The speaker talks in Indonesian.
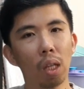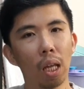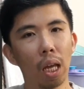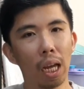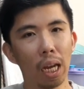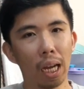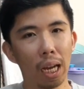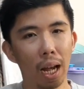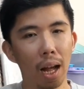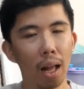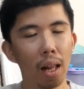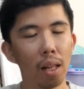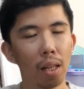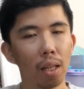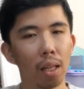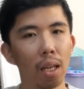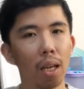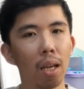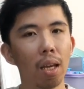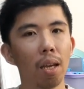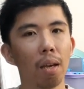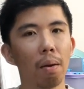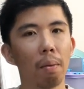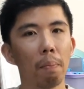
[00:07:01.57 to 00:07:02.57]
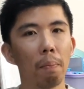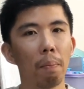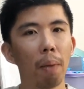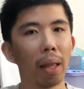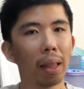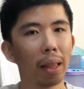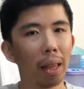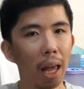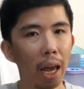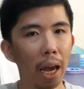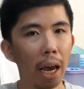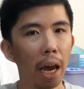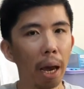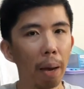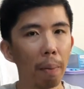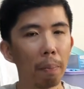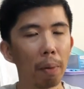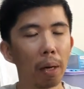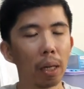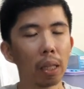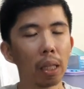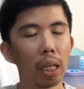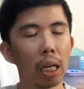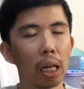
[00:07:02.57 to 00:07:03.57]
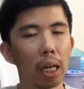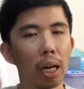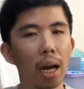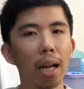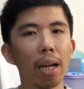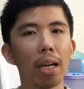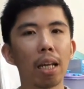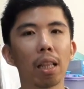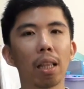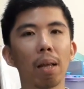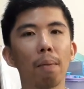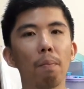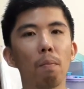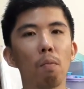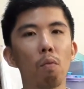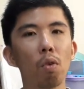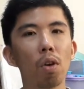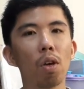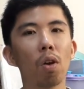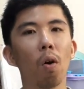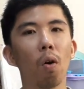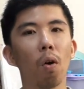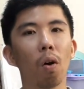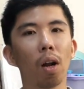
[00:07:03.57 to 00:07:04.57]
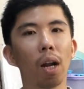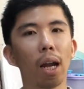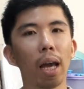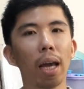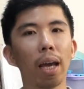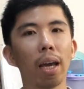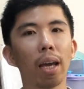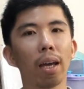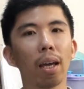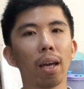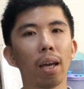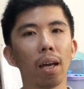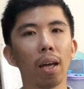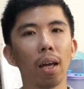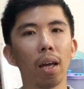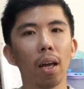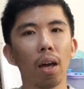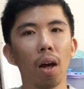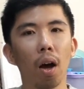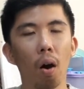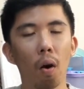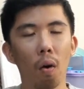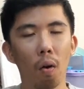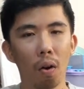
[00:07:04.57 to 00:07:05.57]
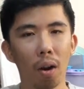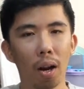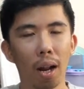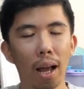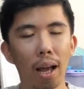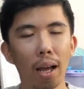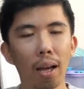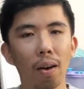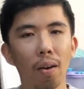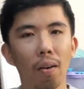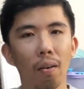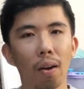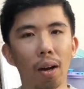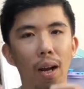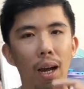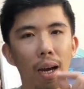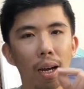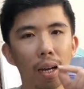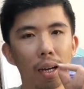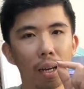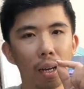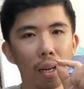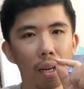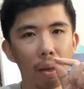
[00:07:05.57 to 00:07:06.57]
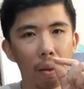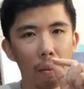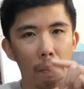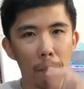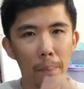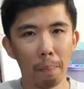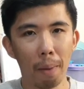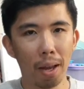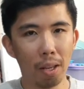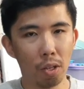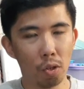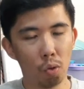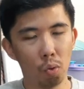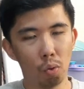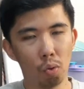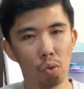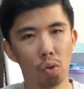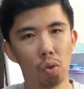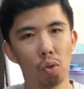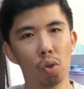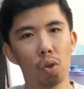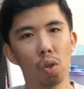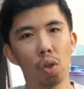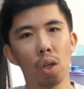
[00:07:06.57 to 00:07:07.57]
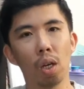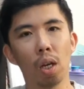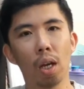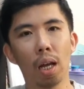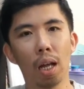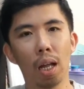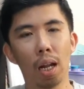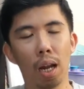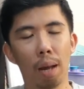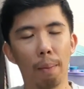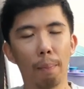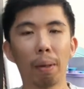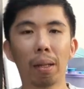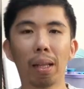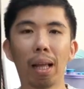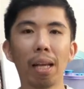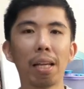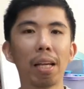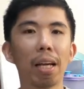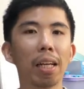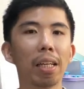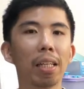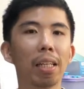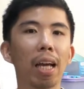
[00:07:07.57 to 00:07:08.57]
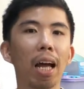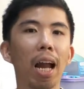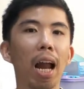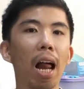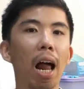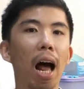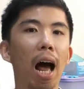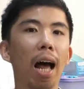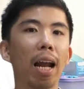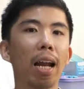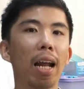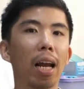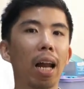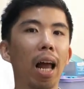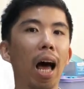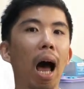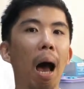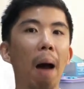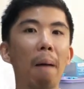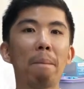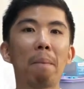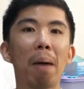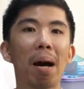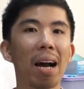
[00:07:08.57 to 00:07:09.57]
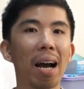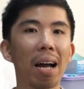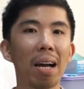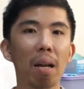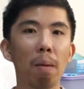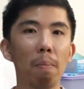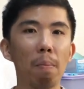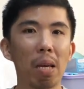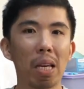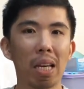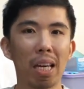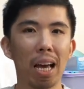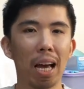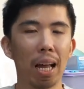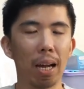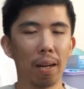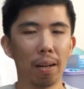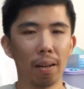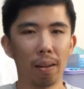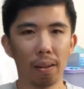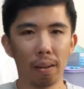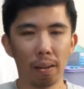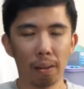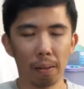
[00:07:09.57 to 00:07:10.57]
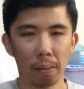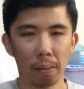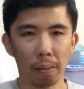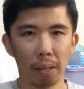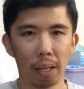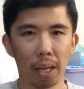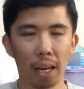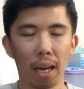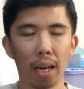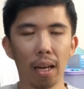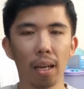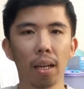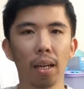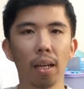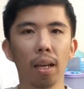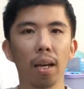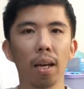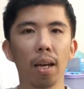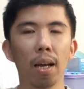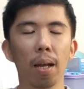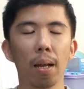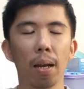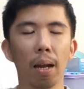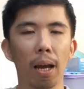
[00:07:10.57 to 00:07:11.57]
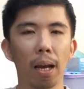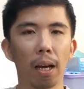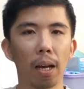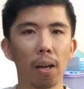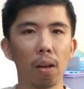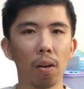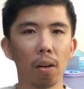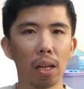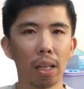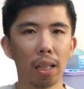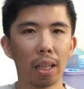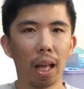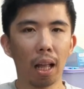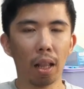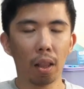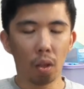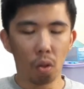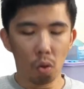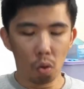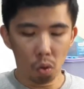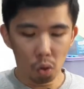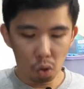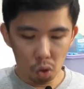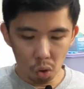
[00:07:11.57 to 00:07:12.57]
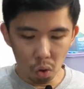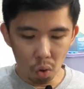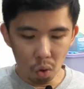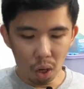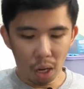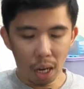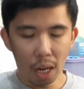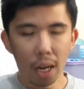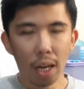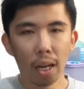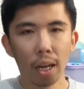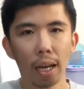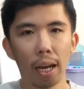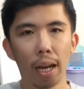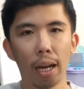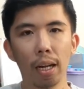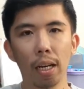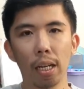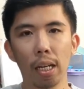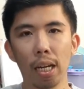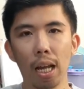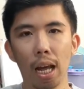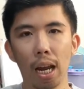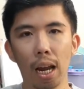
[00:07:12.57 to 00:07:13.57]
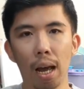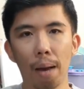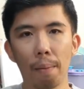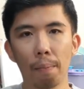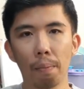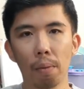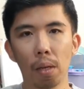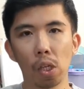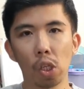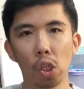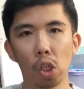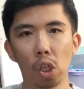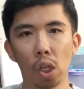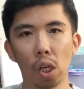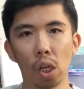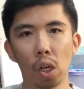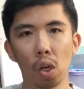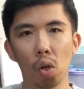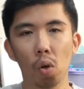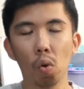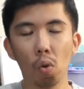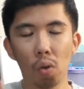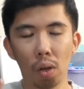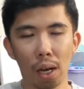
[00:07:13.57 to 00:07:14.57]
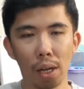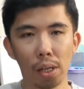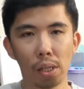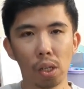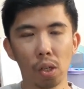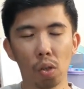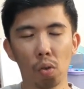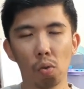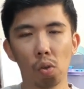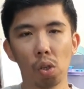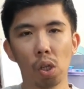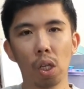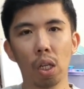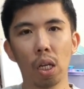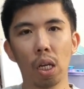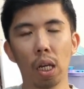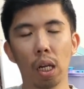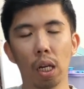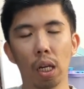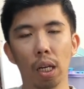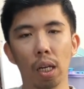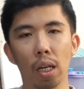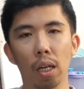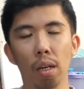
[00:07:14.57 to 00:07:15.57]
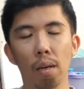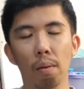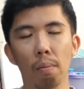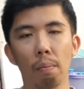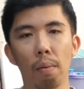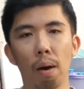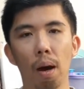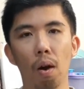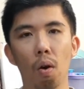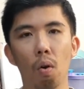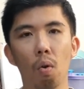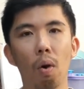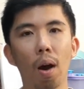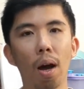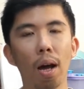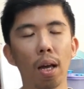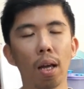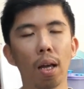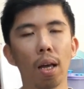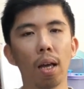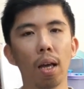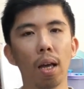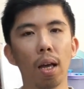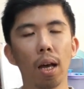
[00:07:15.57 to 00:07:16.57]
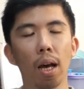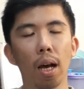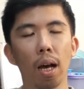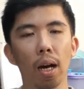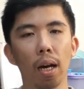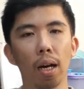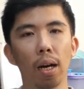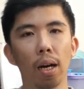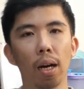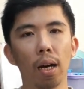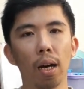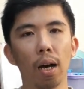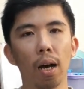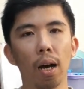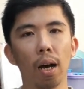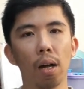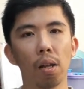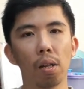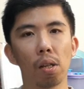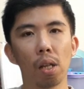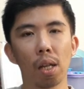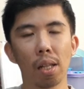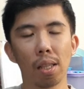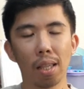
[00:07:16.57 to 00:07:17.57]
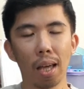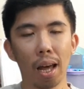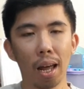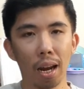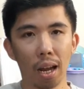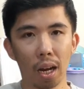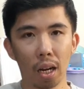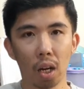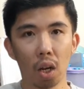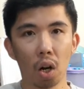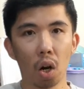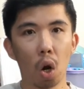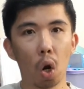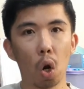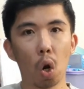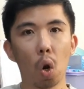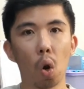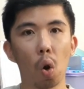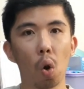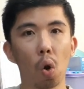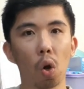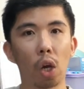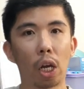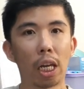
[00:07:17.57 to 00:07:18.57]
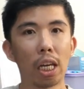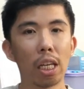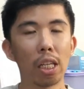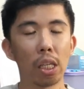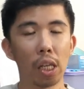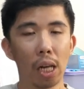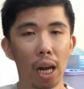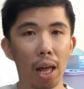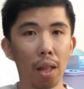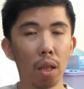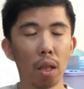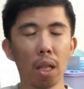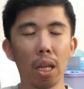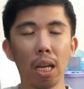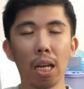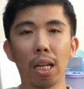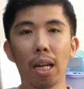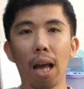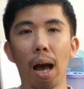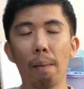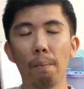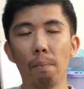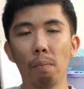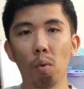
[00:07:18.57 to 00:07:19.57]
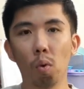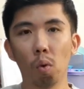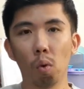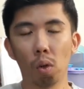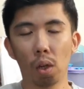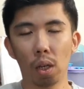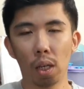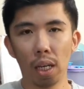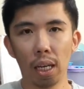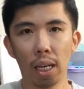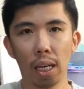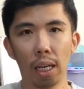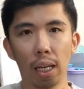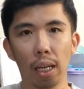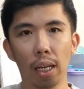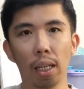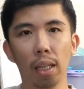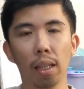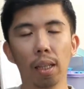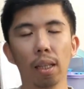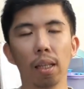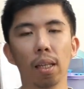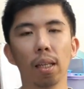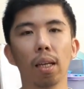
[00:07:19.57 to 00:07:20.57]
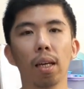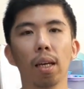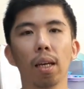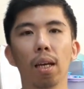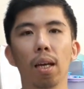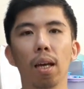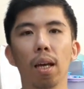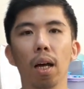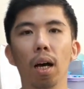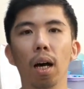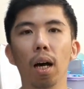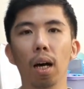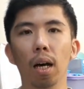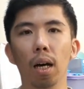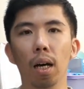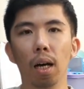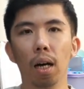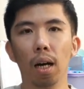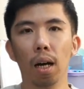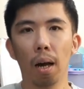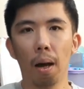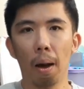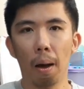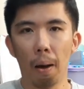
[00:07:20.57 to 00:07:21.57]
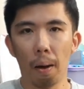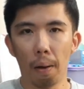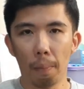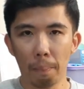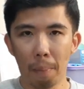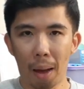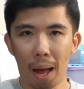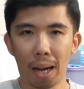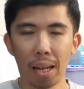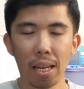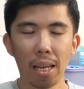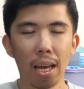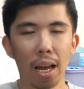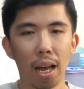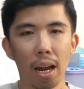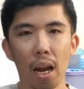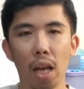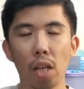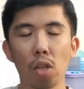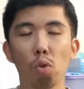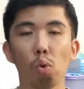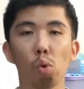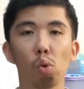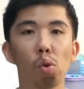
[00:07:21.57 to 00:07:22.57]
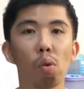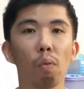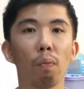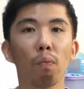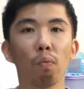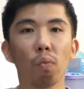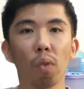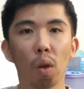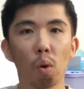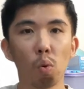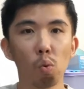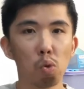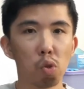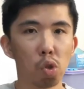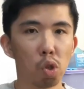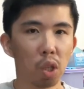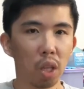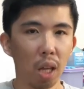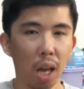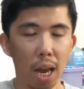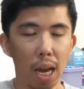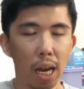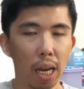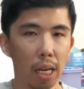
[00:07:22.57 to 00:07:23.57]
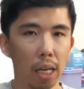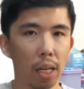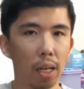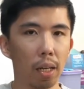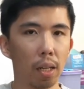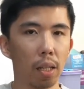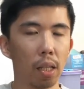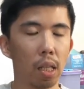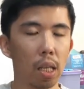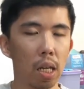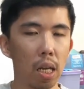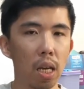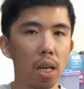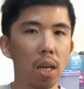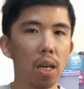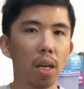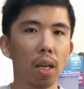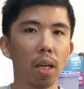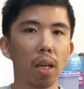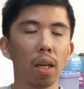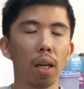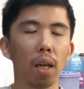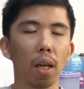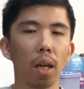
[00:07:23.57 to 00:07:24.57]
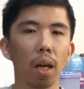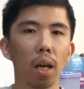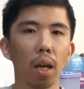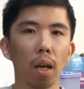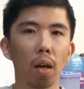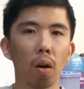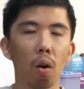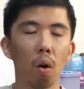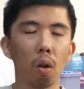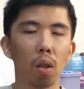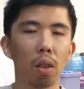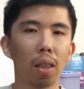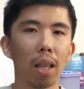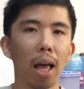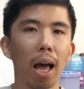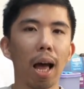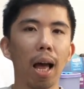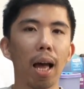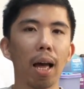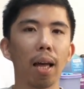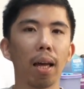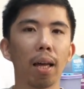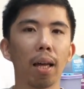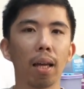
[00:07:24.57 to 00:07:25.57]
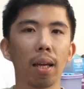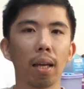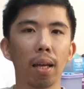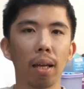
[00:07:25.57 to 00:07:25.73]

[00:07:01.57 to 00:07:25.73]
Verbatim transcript: tinggal di Bethlehem ketika ditemui oleh orang-orang Majus. Nah, pertanyaannya adalah apakah demikian? Ya. Nah, kalau kita telusuri ya di dalam Injil Lukas itu sendiri bahwa uh, secara kronologi jelas tidak mungkin uh, Maria dan Yusuf terus stay di kota